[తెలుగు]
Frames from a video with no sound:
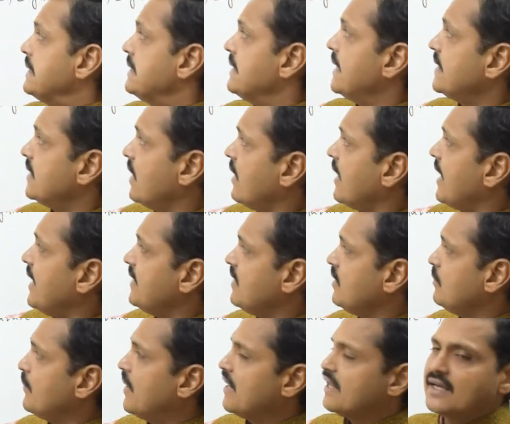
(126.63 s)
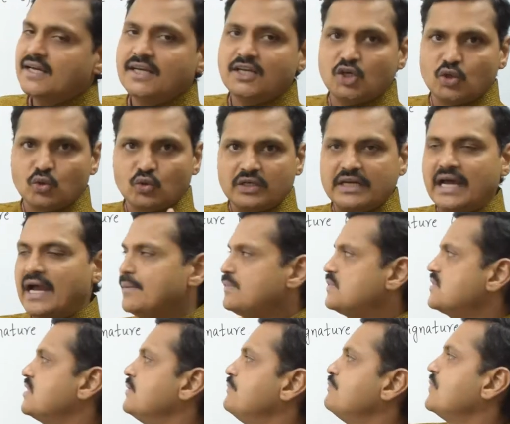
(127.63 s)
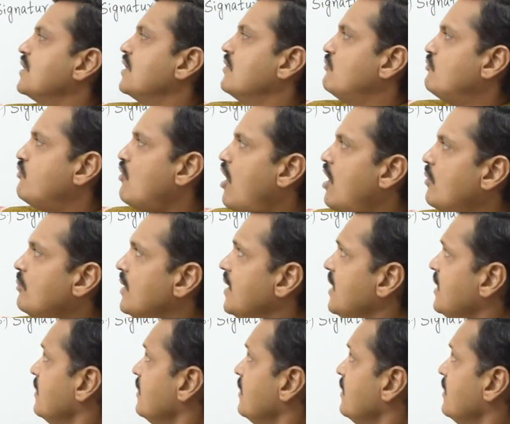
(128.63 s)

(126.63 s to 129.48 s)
లెటర్ రైటింగ్ మనకి టూ టైప్స్ ఫార్మల్